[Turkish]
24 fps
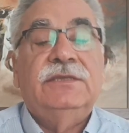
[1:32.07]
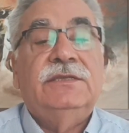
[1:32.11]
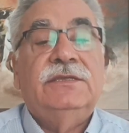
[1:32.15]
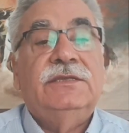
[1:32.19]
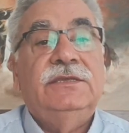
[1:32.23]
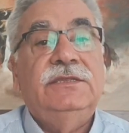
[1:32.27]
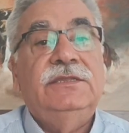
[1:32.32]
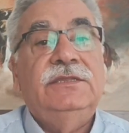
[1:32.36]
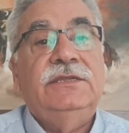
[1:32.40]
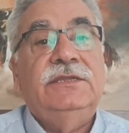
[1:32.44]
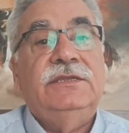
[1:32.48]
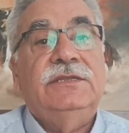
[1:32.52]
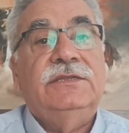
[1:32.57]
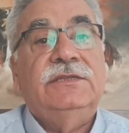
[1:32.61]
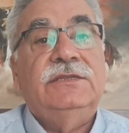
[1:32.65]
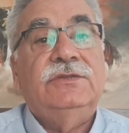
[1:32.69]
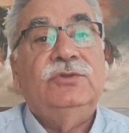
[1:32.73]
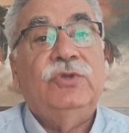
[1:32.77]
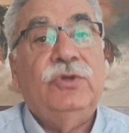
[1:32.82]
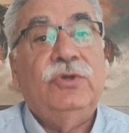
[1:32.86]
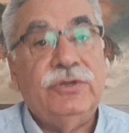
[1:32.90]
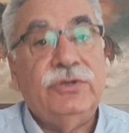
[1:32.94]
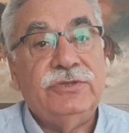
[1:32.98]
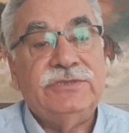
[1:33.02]
gidin
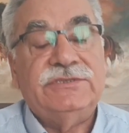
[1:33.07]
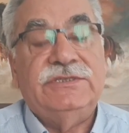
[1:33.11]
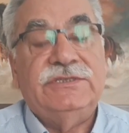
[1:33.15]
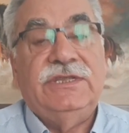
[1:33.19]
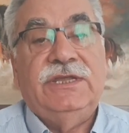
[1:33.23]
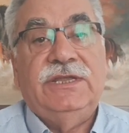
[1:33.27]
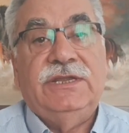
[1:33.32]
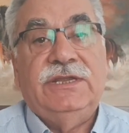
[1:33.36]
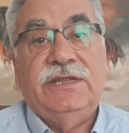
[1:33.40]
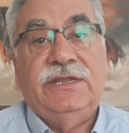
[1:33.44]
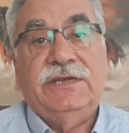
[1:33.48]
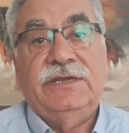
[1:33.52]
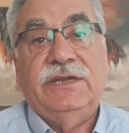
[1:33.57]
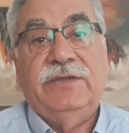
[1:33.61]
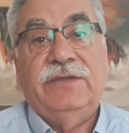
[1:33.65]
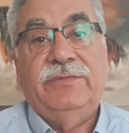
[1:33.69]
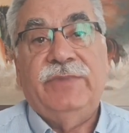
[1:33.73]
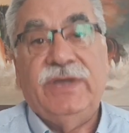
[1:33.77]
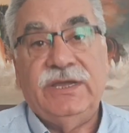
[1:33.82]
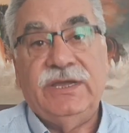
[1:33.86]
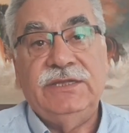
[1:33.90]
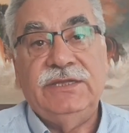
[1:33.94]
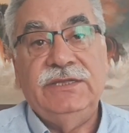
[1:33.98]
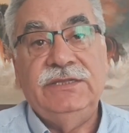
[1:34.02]
Toros dağlarına
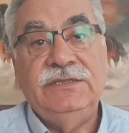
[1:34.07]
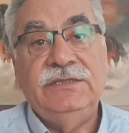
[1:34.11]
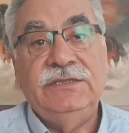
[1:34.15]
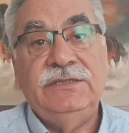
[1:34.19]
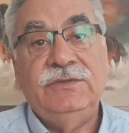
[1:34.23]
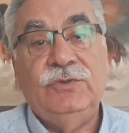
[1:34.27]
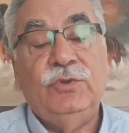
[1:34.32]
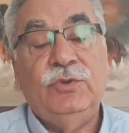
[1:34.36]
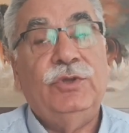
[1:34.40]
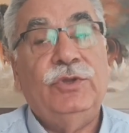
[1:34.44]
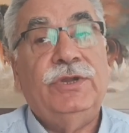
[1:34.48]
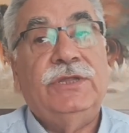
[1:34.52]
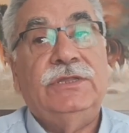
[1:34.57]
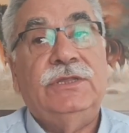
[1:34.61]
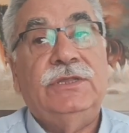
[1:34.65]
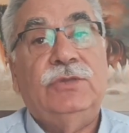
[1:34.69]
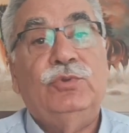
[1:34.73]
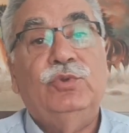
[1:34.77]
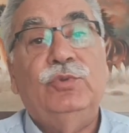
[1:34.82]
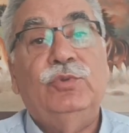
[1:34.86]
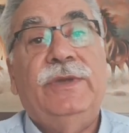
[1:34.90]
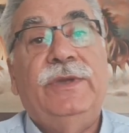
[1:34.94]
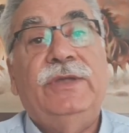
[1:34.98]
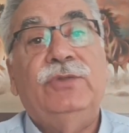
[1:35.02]
bakın
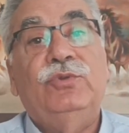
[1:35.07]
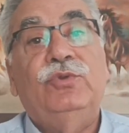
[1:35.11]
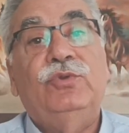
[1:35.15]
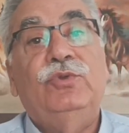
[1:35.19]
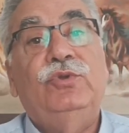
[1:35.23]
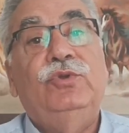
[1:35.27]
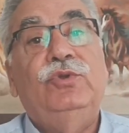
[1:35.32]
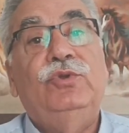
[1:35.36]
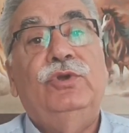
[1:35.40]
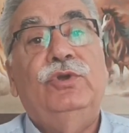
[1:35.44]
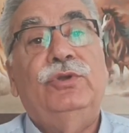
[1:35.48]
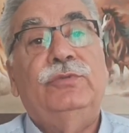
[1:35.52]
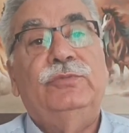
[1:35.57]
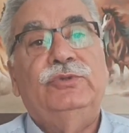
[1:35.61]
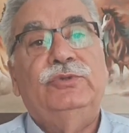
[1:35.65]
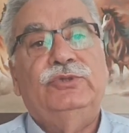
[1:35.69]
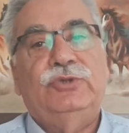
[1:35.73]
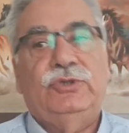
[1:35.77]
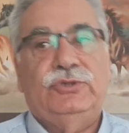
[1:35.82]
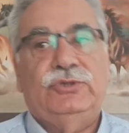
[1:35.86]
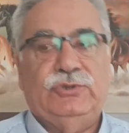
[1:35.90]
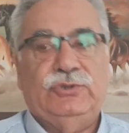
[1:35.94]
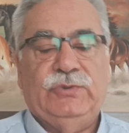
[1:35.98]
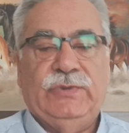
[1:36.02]
orada duman tütüyor mu
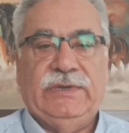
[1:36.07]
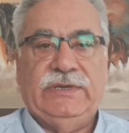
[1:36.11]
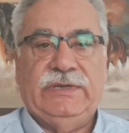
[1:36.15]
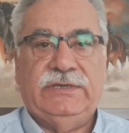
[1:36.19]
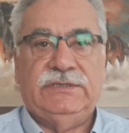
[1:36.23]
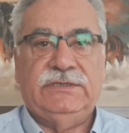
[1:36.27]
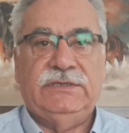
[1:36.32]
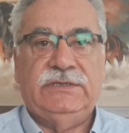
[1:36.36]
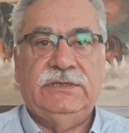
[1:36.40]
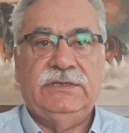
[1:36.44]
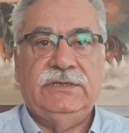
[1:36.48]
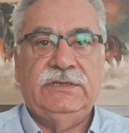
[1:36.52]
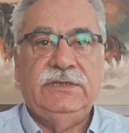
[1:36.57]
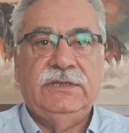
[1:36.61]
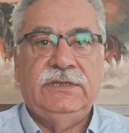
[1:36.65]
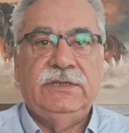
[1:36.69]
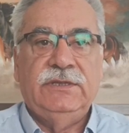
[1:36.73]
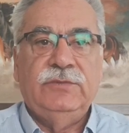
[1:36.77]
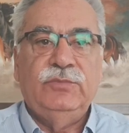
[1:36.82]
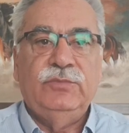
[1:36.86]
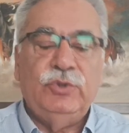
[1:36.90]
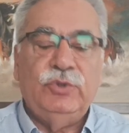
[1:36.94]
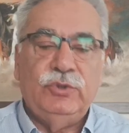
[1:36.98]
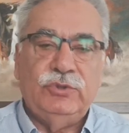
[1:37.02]
sözü vardı.
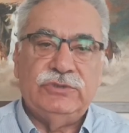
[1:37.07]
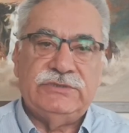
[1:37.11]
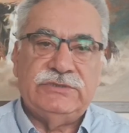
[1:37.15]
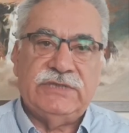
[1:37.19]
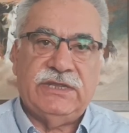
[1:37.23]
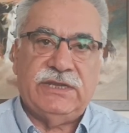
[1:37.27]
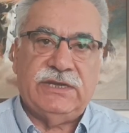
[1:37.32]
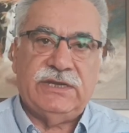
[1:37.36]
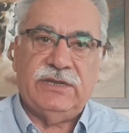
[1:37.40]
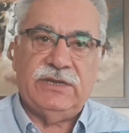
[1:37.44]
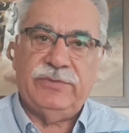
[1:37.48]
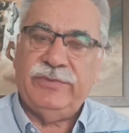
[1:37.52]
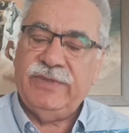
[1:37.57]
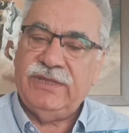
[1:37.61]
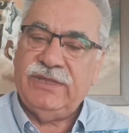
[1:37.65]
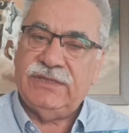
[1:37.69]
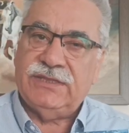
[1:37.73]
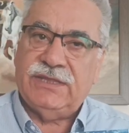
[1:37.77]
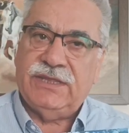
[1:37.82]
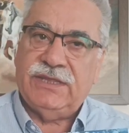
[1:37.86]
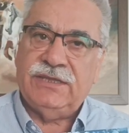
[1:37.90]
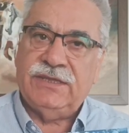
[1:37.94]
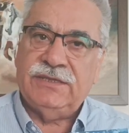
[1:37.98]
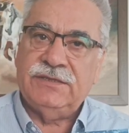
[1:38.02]
Bunun üzerine
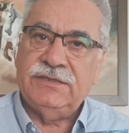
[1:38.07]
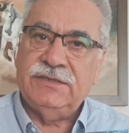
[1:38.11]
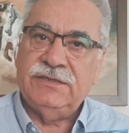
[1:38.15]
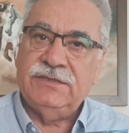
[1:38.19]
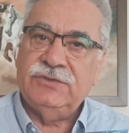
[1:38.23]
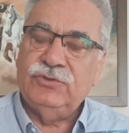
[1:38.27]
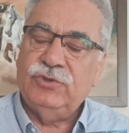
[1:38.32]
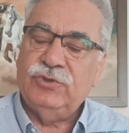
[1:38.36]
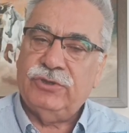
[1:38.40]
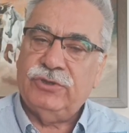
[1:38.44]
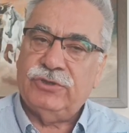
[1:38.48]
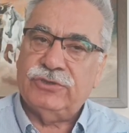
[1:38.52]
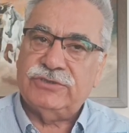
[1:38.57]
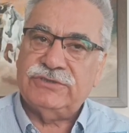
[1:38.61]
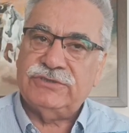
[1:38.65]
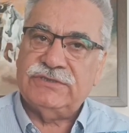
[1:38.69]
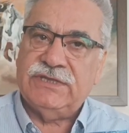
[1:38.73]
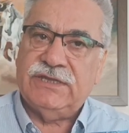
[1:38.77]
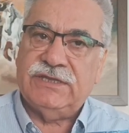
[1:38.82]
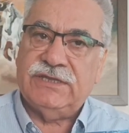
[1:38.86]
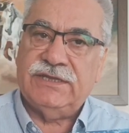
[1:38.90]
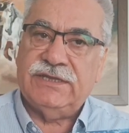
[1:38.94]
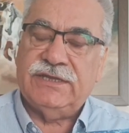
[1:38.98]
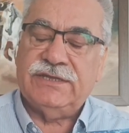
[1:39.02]
ben de Toros
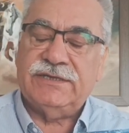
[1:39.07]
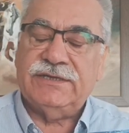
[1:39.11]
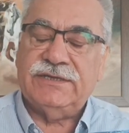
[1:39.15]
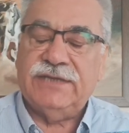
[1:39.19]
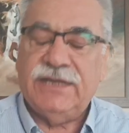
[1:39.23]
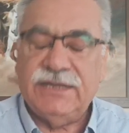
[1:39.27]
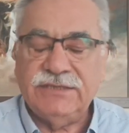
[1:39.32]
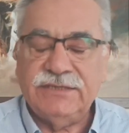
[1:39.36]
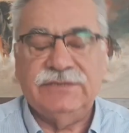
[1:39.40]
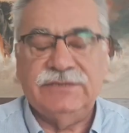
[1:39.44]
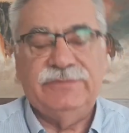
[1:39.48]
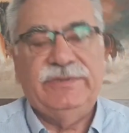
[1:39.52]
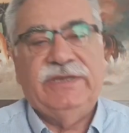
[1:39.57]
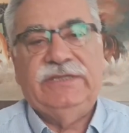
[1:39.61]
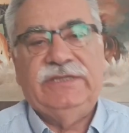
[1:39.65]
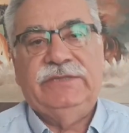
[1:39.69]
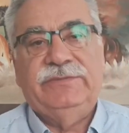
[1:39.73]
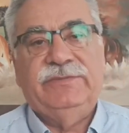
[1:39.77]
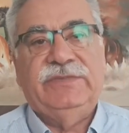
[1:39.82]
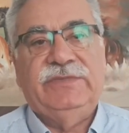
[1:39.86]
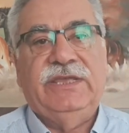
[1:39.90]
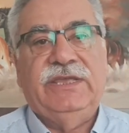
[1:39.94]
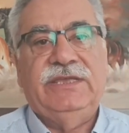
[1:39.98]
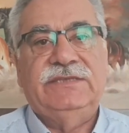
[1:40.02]
dağlarına adım
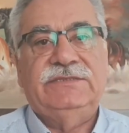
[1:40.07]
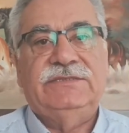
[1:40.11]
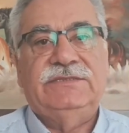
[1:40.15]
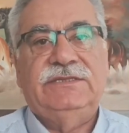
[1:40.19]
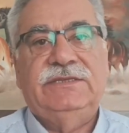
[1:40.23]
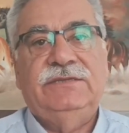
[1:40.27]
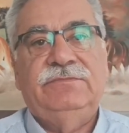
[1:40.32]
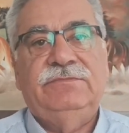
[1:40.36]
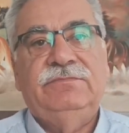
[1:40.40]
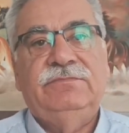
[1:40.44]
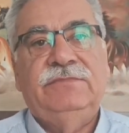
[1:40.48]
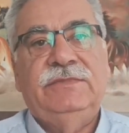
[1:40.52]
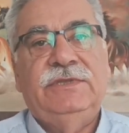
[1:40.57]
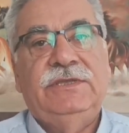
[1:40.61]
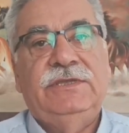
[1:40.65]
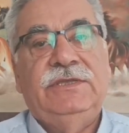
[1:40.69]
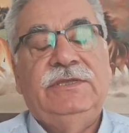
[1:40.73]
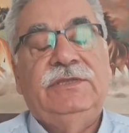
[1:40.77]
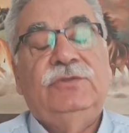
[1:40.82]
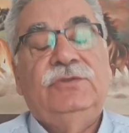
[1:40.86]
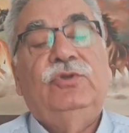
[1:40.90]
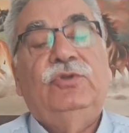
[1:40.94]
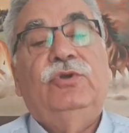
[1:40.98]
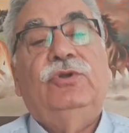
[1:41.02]
adım gezdim.
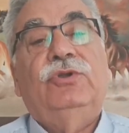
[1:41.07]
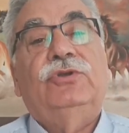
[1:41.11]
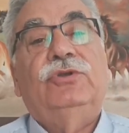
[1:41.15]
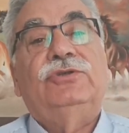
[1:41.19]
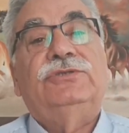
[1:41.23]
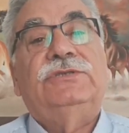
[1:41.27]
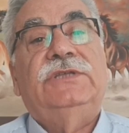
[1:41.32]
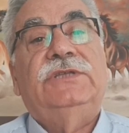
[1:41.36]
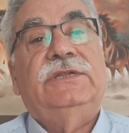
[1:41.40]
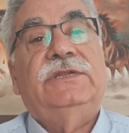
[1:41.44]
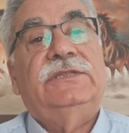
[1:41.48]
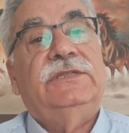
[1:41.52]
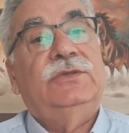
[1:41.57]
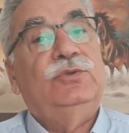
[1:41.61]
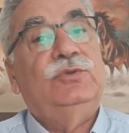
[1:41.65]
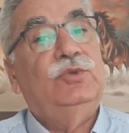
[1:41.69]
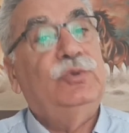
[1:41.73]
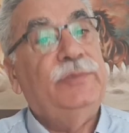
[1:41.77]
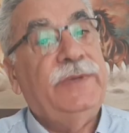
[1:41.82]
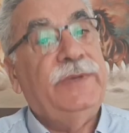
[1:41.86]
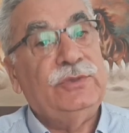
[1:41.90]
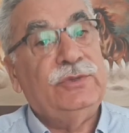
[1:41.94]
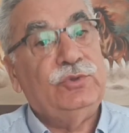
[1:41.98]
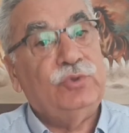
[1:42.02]
Toroslarda
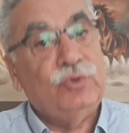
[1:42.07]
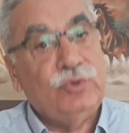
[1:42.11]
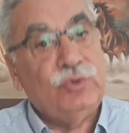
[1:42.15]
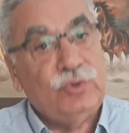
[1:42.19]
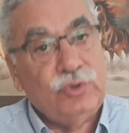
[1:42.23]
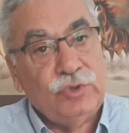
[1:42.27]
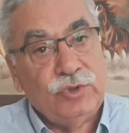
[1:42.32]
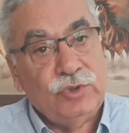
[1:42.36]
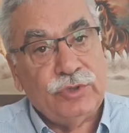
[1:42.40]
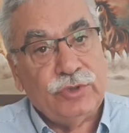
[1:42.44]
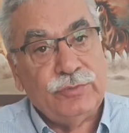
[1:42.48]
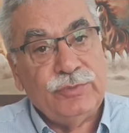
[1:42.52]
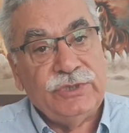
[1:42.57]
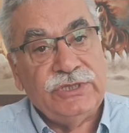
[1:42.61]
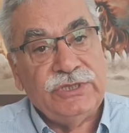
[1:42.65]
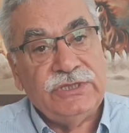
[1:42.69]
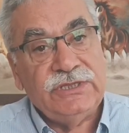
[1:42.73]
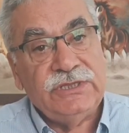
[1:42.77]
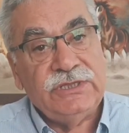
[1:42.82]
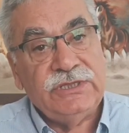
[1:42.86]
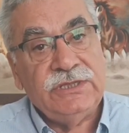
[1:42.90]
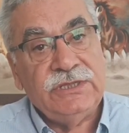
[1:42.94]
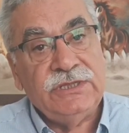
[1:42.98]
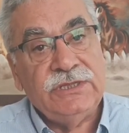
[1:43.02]
duman tütüyor
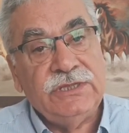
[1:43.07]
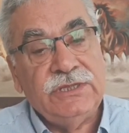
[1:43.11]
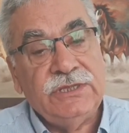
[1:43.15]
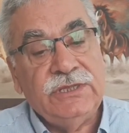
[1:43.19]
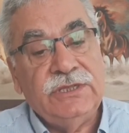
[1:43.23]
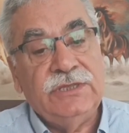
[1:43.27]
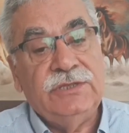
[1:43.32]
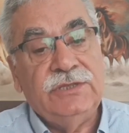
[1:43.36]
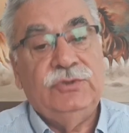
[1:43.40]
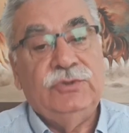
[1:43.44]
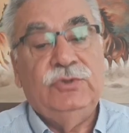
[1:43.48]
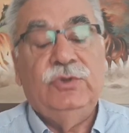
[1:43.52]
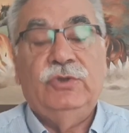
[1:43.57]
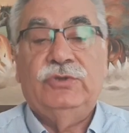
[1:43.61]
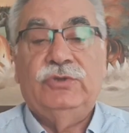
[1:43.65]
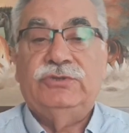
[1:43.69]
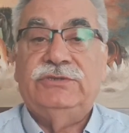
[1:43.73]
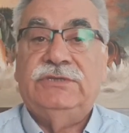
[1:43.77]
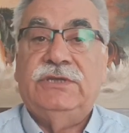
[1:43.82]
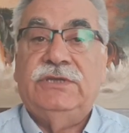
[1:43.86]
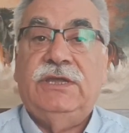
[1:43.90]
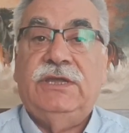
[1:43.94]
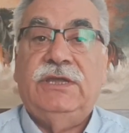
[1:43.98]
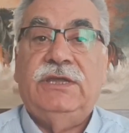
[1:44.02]
muydu
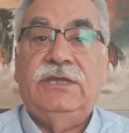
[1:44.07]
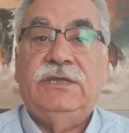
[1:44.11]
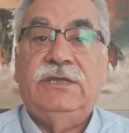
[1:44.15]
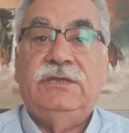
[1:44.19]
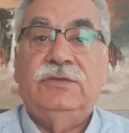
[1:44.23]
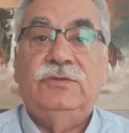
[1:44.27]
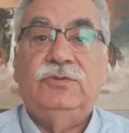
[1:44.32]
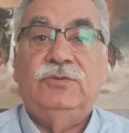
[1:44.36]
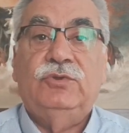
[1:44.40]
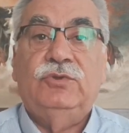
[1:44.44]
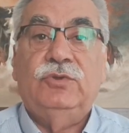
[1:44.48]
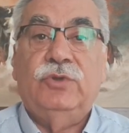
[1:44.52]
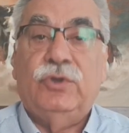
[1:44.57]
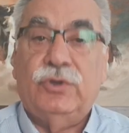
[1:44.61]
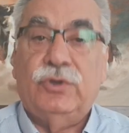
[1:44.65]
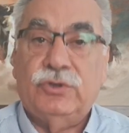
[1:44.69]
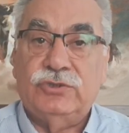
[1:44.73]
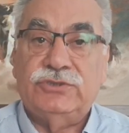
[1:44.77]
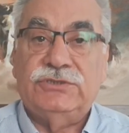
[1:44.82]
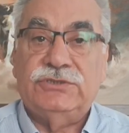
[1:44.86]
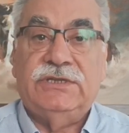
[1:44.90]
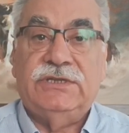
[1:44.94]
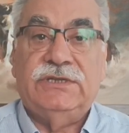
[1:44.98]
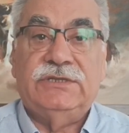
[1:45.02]
yoksa
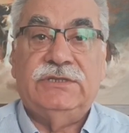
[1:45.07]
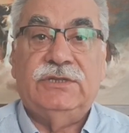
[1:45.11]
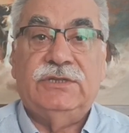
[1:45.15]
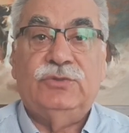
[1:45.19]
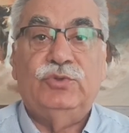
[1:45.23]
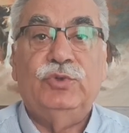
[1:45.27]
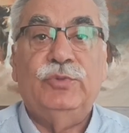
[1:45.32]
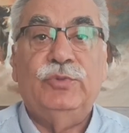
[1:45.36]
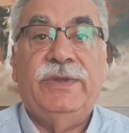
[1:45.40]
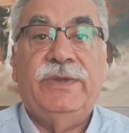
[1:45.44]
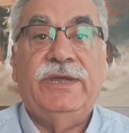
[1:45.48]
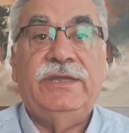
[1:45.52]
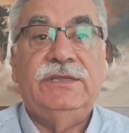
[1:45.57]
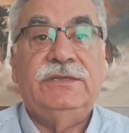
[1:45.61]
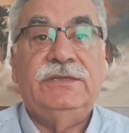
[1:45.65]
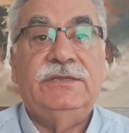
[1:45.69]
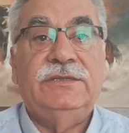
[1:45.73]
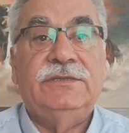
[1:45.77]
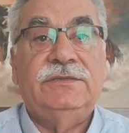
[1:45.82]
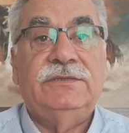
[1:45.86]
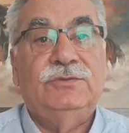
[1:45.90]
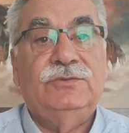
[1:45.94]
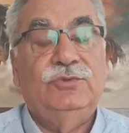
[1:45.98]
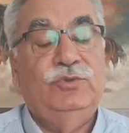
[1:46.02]
Toroslarda duman
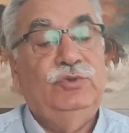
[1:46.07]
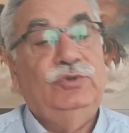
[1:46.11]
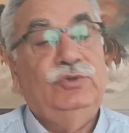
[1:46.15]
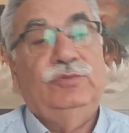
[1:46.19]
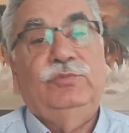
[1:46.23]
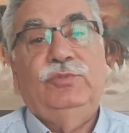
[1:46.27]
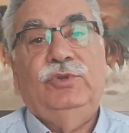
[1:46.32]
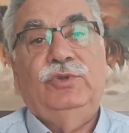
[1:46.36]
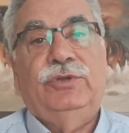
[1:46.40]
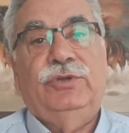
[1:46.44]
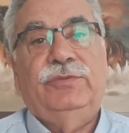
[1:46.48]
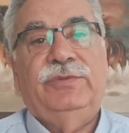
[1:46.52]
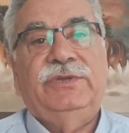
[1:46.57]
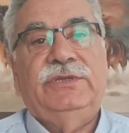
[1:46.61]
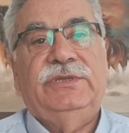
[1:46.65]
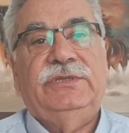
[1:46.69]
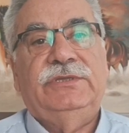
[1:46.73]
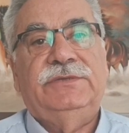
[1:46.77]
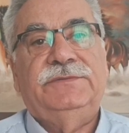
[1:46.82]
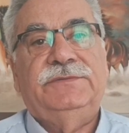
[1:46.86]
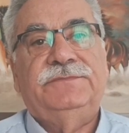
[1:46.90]
tütmüyor muydu?